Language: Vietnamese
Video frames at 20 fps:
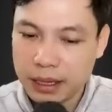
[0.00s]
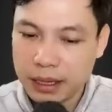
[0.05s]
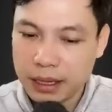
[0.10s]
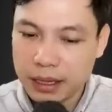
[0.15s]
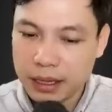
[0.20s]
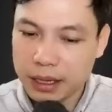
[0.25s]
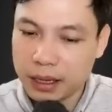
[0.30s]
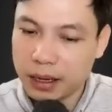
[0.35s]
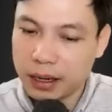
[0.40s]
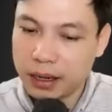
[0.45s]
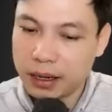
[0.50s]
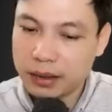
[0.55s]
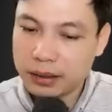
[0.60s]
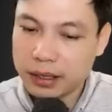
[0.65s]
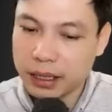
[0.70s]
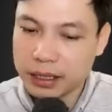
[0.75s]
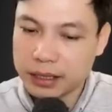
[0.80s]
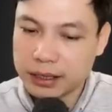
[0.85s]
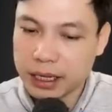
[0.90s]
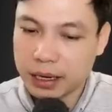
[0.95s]
sau đó
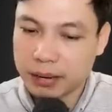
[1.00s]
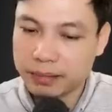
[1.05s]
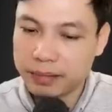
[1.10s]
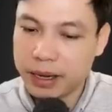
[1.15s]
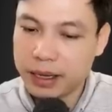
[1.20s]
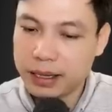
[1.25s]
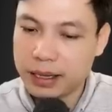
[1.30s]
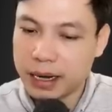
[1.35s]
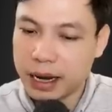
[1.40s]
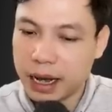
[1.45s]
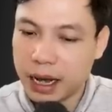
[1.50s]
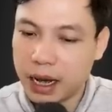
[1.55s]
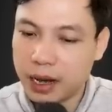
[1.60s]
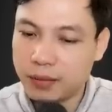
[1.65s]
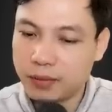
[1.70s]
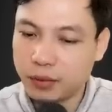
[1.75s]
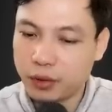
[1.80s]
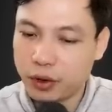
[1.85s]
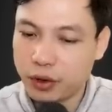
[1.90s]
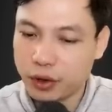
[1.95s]
thì lại nhìn về
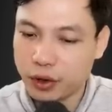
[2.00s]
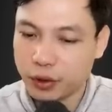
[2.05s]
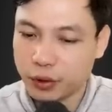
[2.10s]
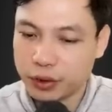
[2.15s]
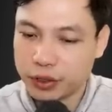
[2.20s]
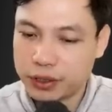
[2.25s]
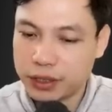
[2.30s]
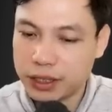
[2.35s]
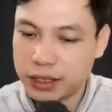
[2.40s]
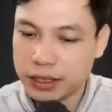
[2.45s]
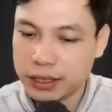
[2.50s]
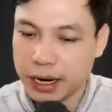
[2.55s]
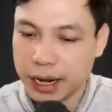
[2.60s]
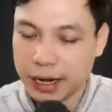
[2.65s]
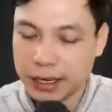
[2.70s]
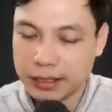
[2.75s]
chiếc chùi kiếm